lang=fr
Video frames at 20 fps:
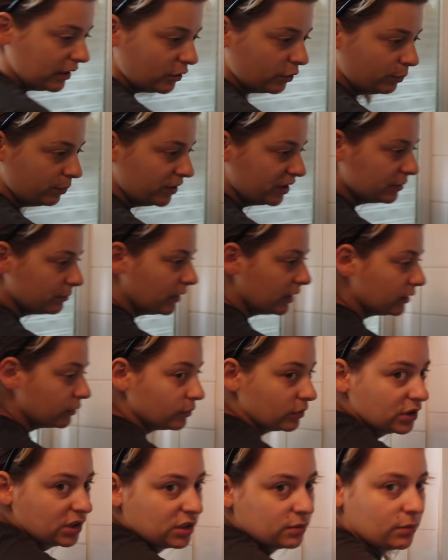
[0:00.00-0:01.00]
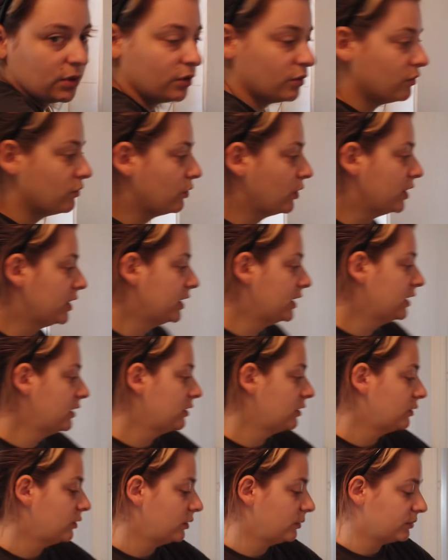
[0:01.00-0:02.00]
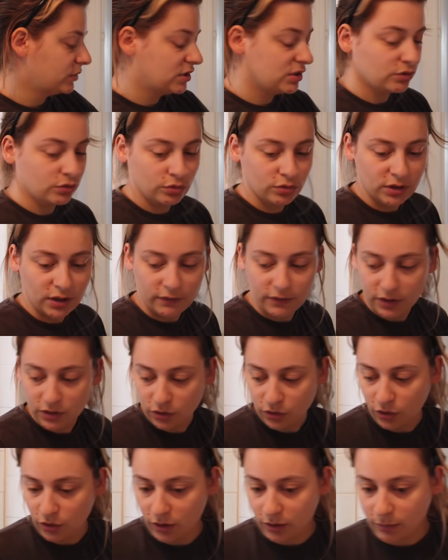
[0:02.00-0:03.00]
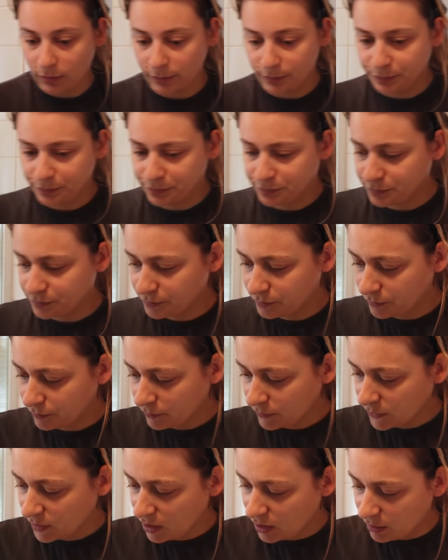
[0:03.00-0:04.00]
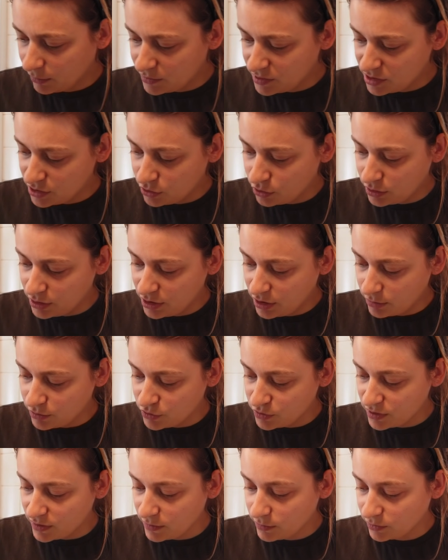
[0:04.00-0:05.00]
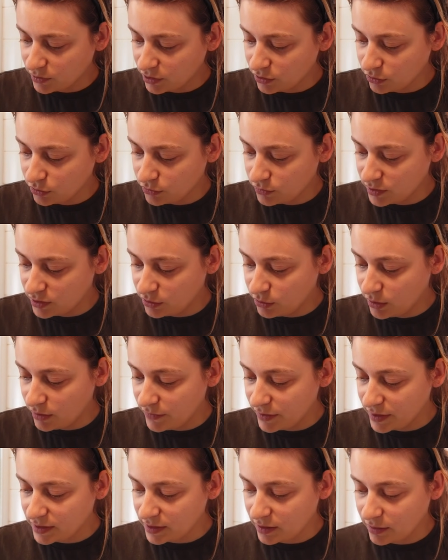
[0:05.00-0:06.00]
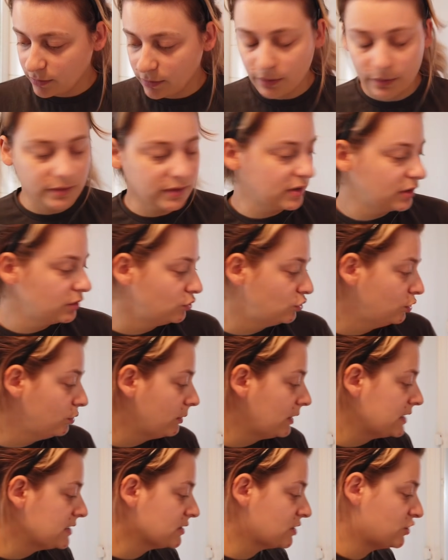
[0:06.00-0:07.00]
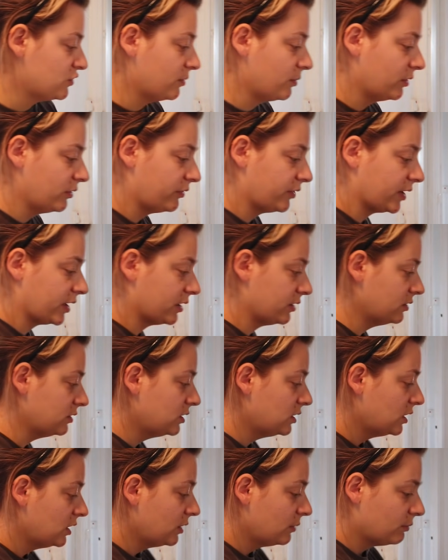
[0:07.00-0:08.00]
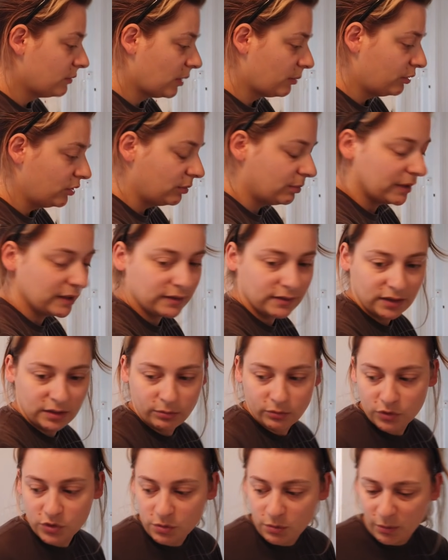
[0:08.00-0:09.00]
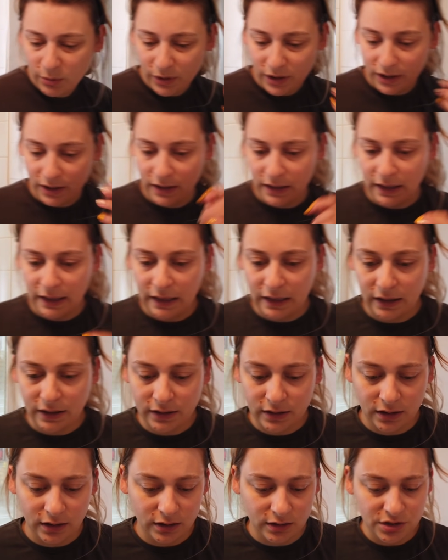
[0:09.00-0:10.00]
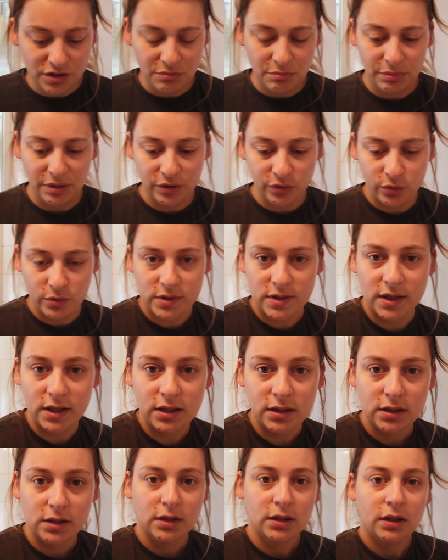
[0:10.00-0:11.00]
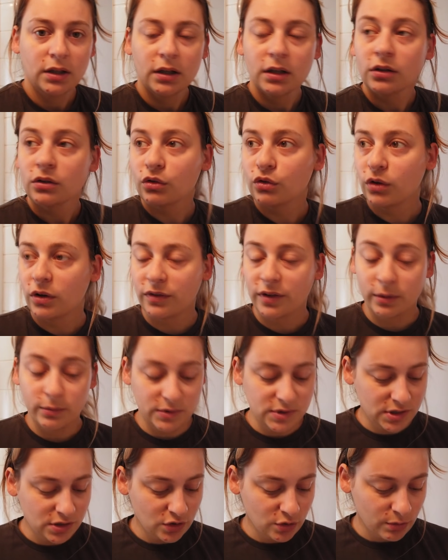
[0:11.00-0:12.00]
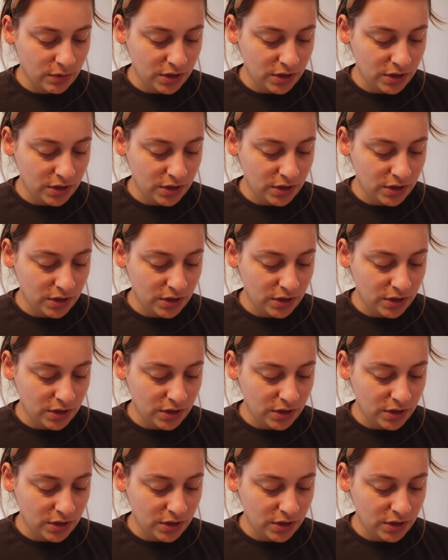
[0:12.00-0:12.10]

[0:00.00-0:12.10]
ma copine Manon qui m'a envoyé euh, un petit truc avec euh, un, petit colis, comme je vous avais montré dans une vidéo, avec un, des deux masques. Je vais m'en faire un. Ma peau est pas terrible en ce moment, elle a un grain, j'aime pas trop ça. Donc on va faire un petit